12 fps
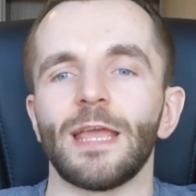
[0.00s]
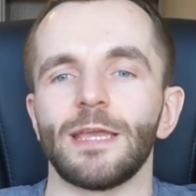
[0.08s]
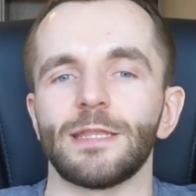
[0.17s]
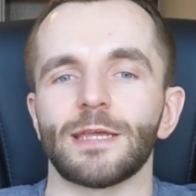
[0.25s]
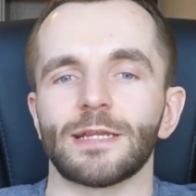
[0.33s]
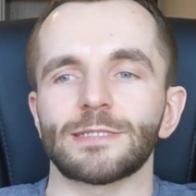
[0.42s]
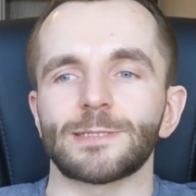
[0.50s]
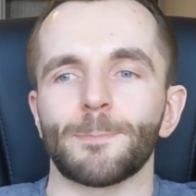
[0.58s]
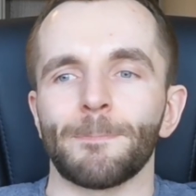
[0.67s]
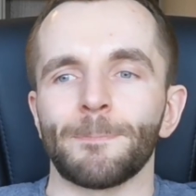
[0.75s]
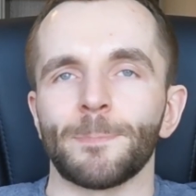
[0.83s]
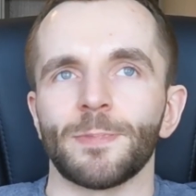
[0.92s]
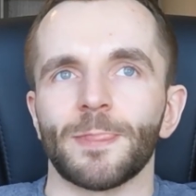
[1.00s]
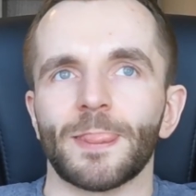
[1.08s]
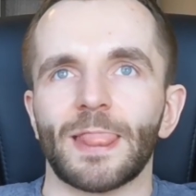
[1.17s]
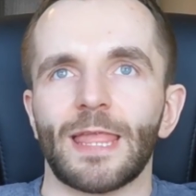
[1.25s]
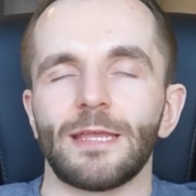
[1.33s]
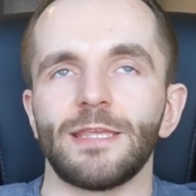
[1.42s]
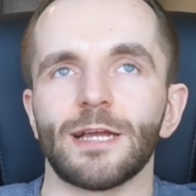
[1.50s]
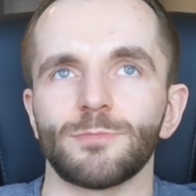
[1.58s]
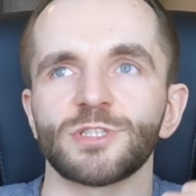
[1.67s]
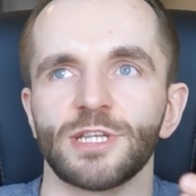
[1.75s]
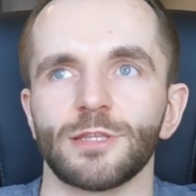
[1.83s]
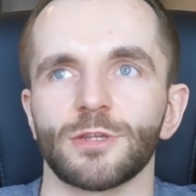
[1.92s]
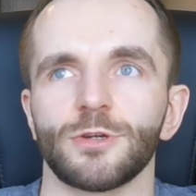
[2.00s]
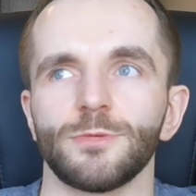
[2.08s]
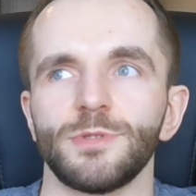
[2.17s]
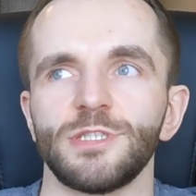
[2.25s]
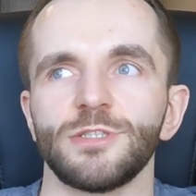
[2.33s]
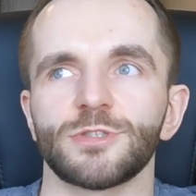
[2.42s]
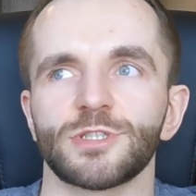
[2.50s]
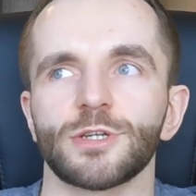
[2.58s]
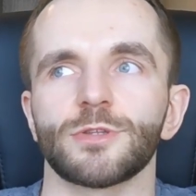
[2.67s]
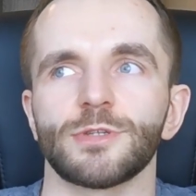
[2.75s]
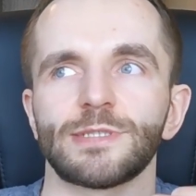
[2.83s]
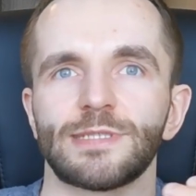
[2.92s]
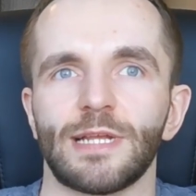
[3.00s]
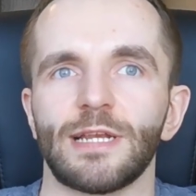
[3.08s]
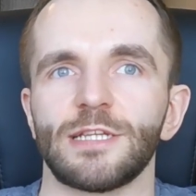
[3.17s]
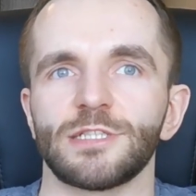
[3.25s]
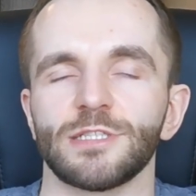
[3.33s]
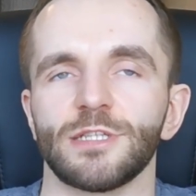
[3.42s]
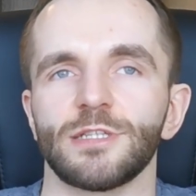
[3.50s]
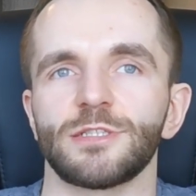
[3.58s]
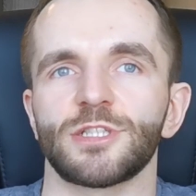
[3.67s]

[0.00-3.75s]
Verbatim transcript: I teraz jak można to robić i od czego to jest zależne?